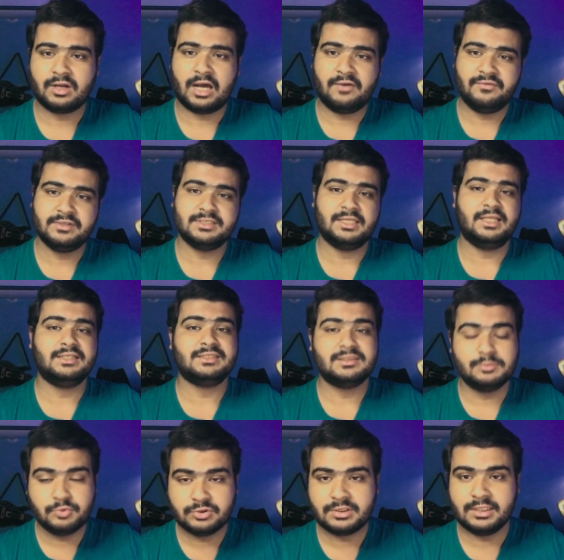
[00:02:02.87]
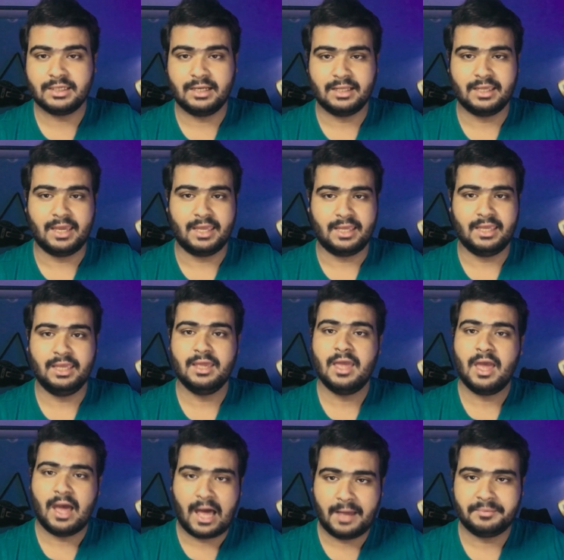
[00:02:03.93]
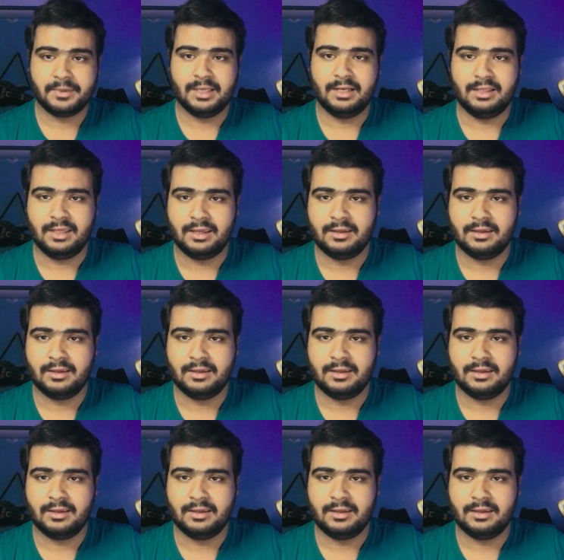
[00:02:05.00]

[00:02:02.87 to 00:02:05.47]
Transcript: है वो काफ़ी ज़्यादा स्मूथ निकल के आएगी आपके